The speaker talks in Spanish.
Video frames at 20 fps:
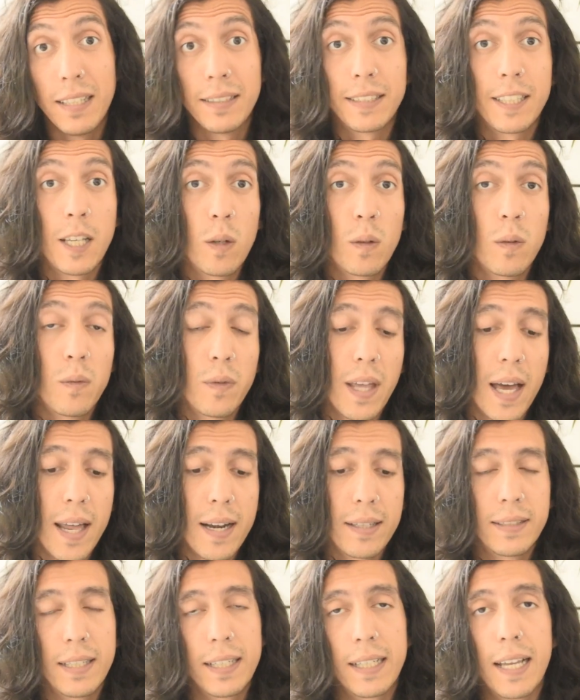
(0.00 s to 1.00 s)
les quiero contar
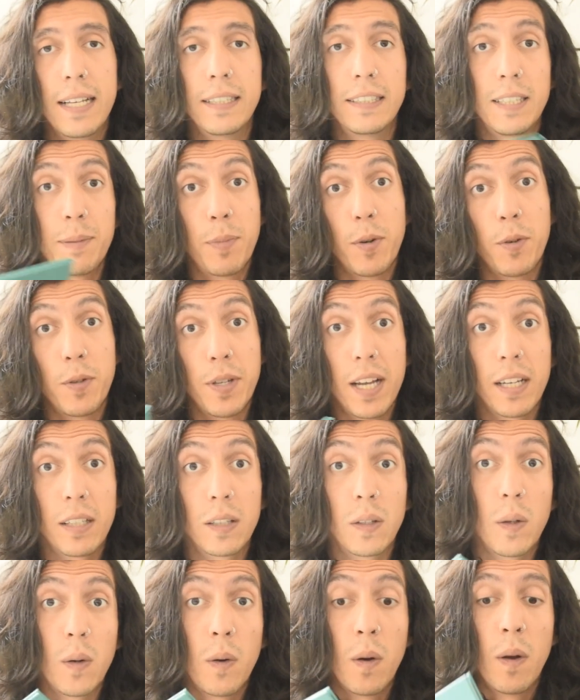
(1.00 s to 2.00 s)
acerca de este
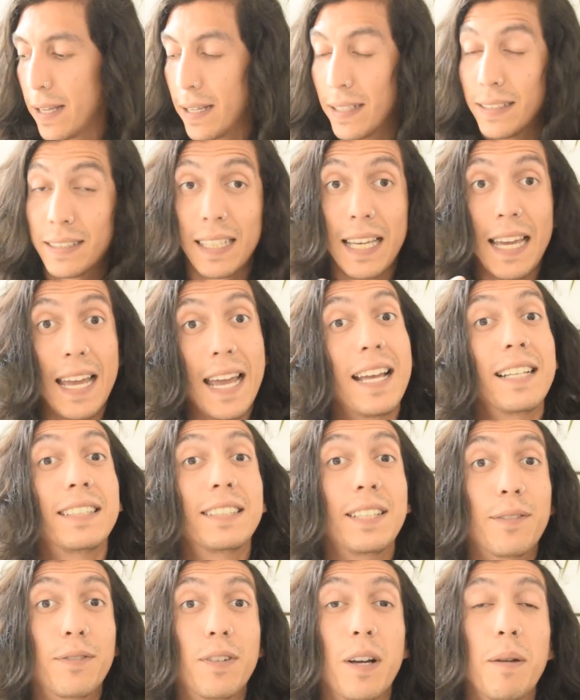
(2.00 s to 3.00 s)
proyecto es que
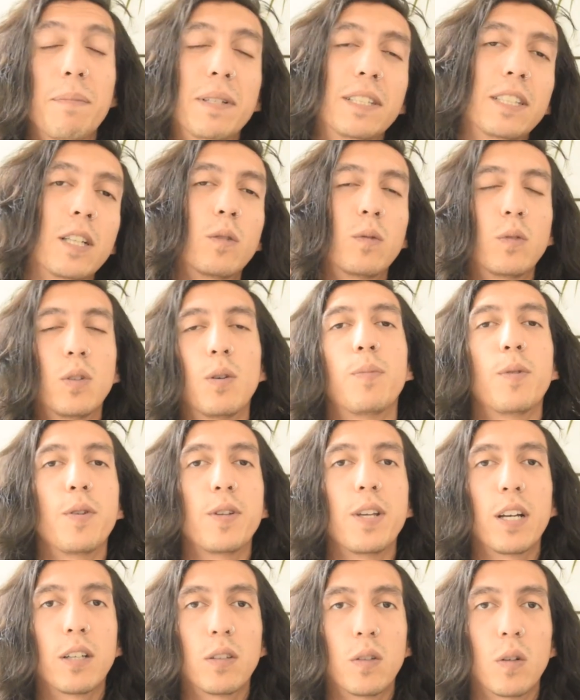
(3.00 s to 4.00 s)
este fue mi segundo
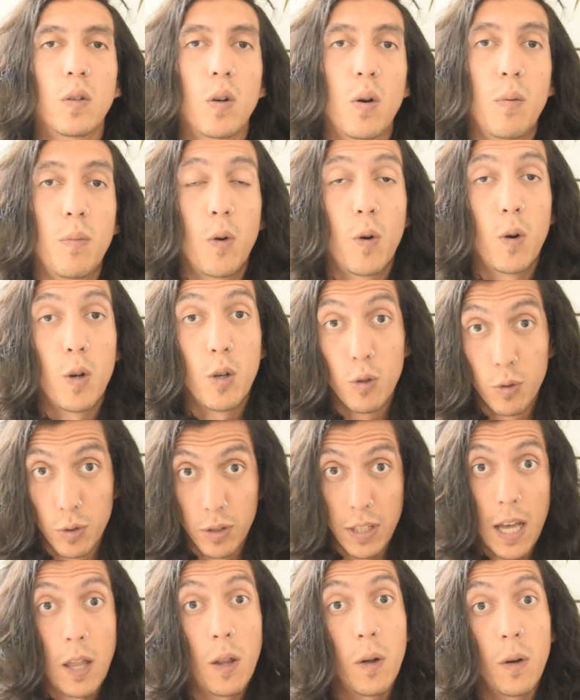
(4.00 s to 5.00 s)
proyecto como
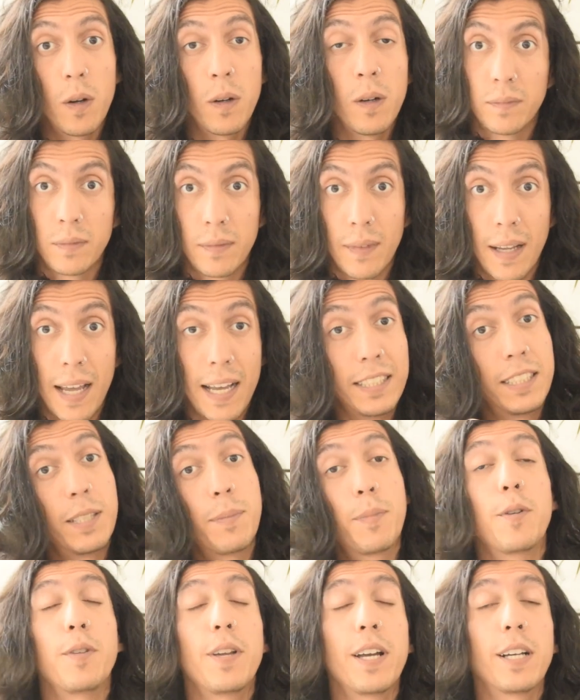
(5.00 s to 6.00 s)
ilustrador. Este
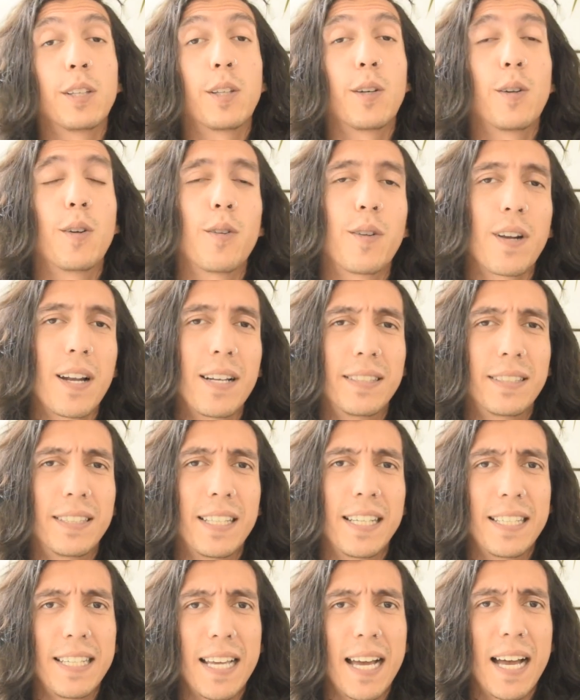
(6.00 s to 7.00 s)
proyecto lo
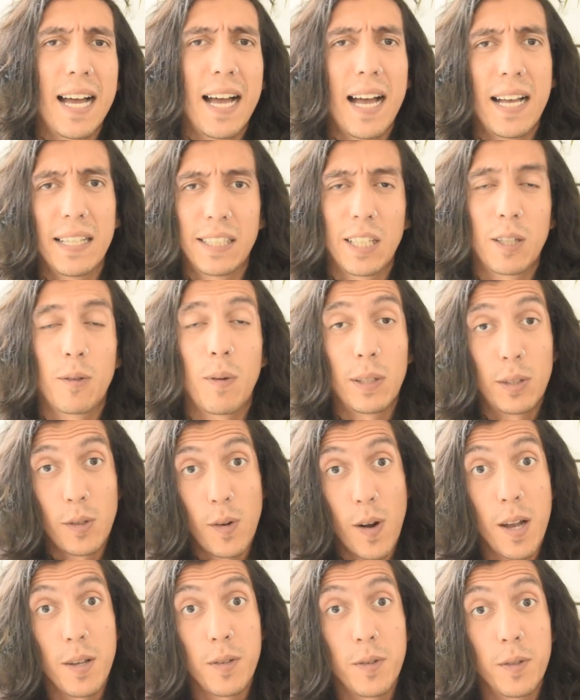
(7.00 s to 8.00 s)
realicé ya hace
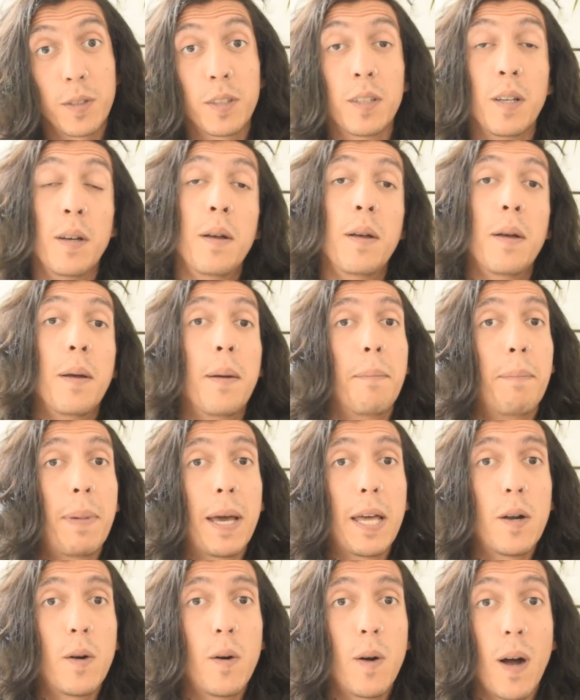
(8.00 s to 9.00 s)
cuatro años,
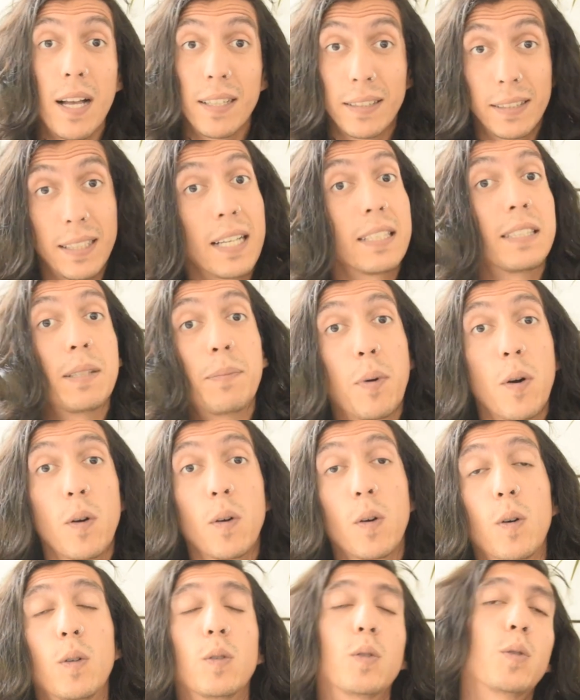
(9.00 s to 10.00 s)
pero hasta hace
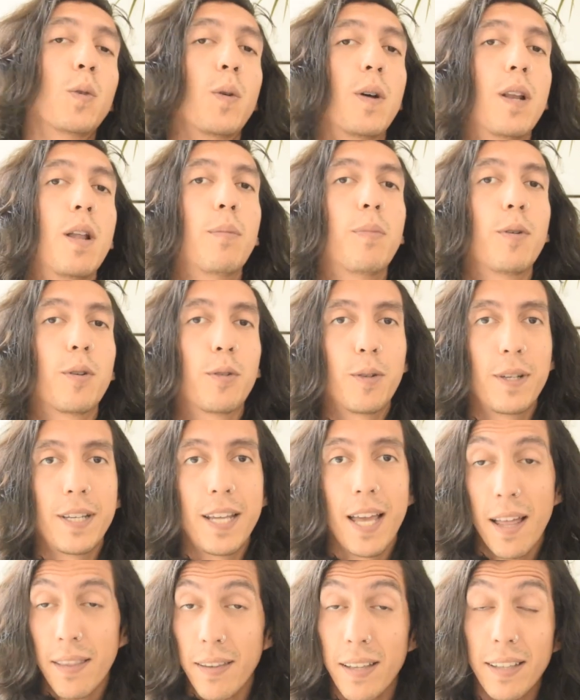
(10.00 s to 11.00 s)
poco tuve la
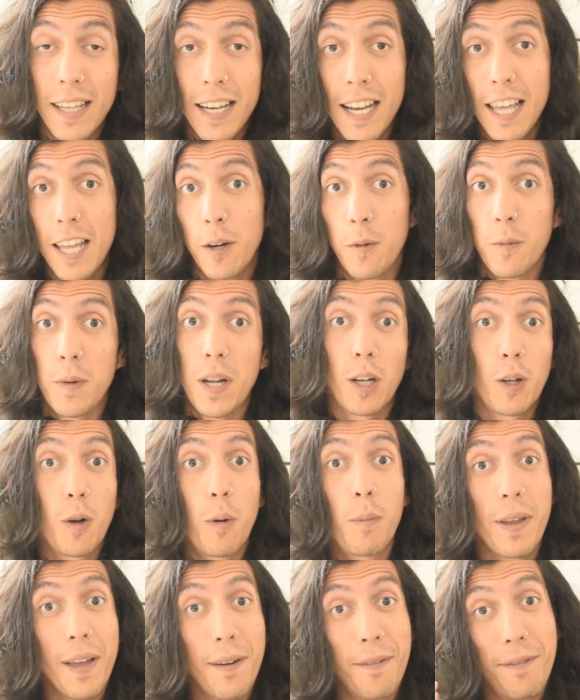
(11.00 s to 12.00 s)
oportunidad de tener una
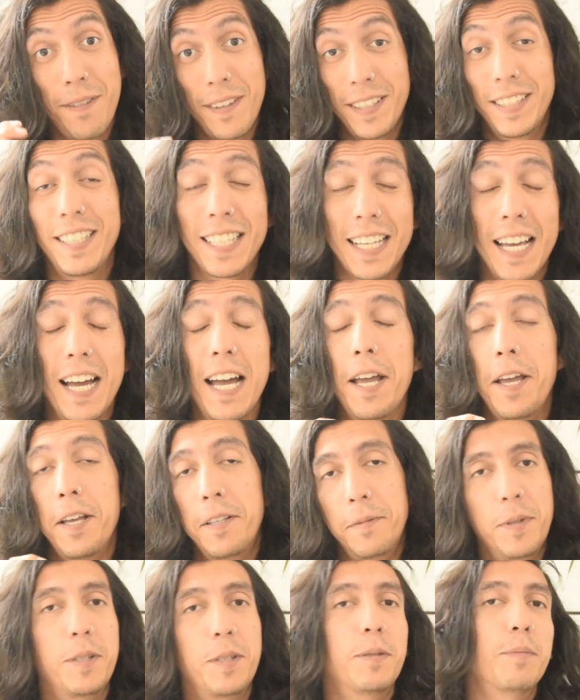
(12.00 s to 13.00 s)
copia física
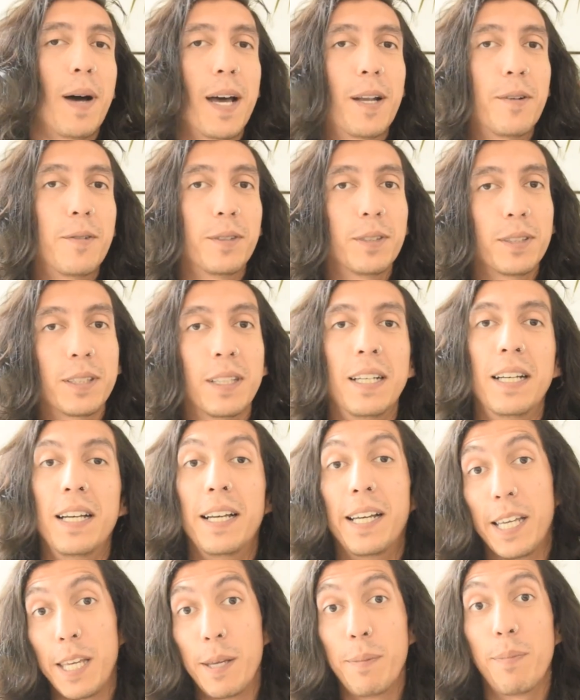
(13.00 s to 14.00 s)
en mis manos
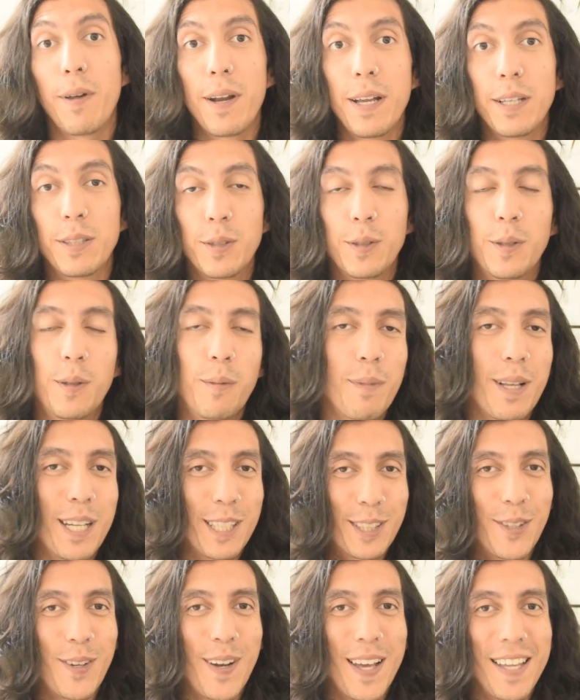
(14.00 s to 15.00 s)
y por eso me
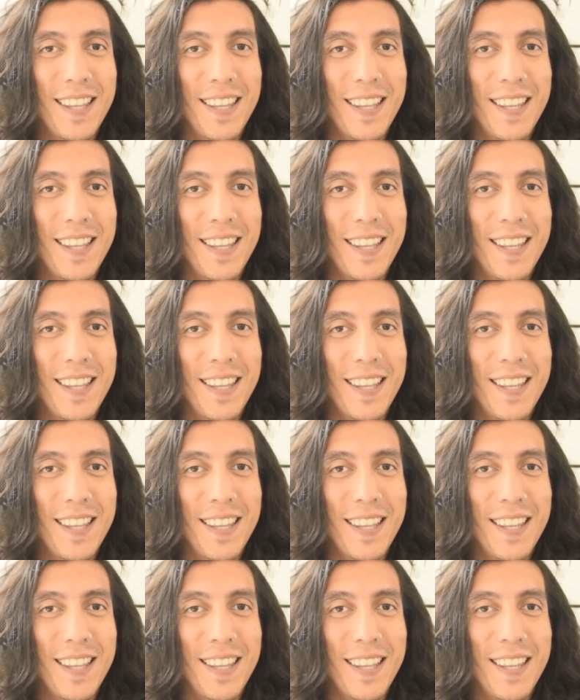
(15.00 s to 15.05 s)
nació la